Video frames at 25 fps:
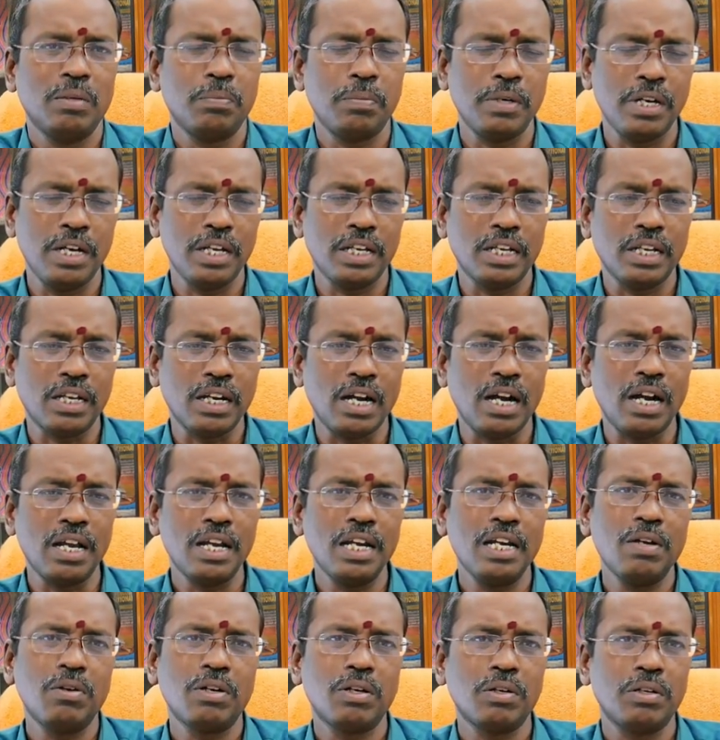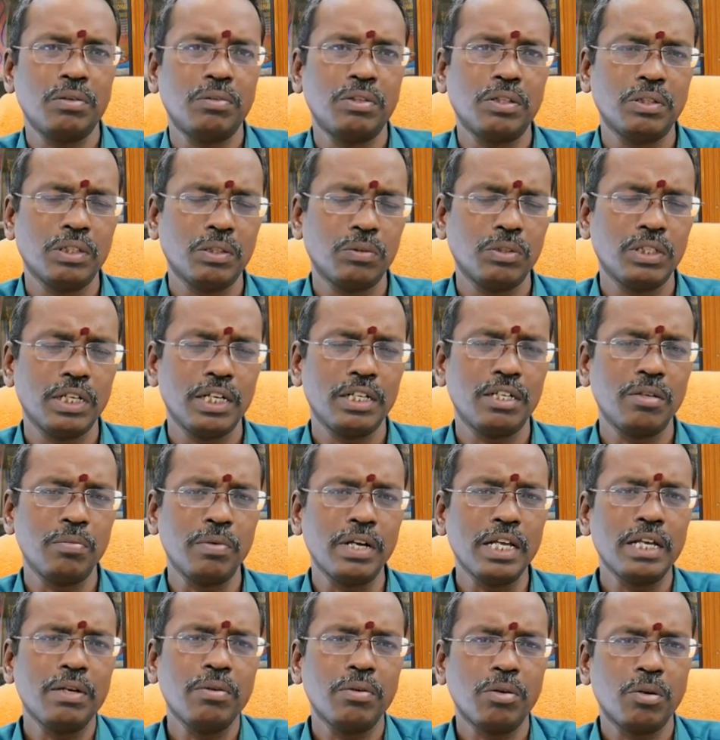இப்போ இன்றைக்கி காலையில் ஒரு ஒரு எட்டு
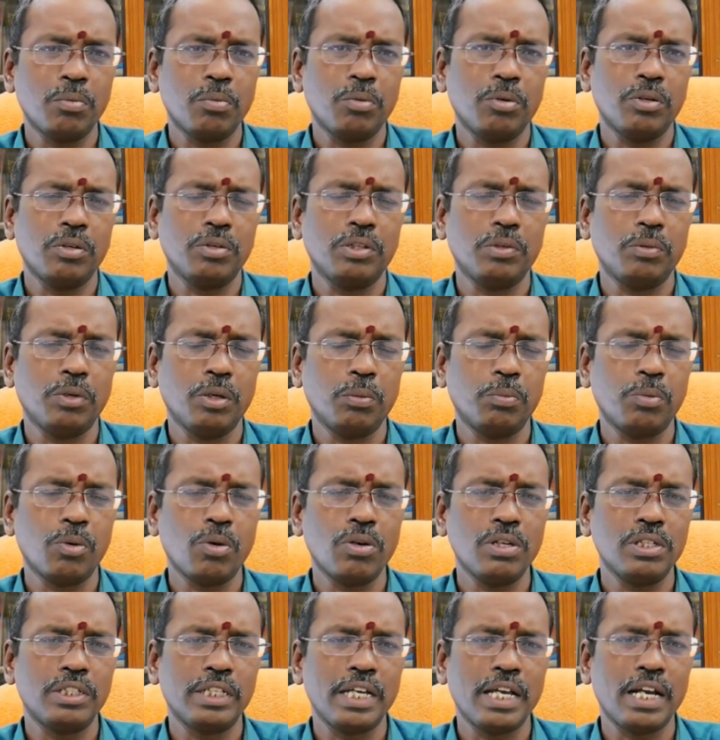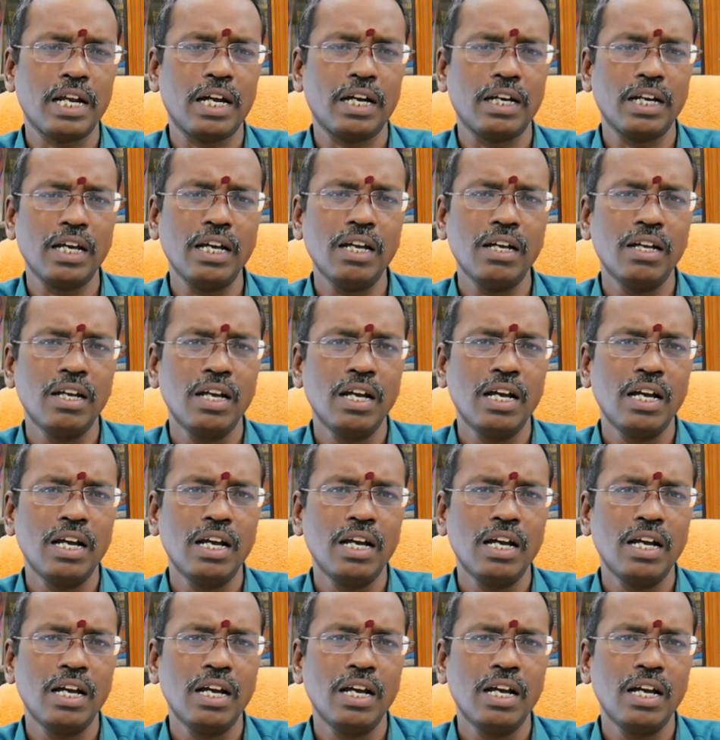மணிக்கு ஒரு ஒரு பொருள் செய்கிறாங்கன்னா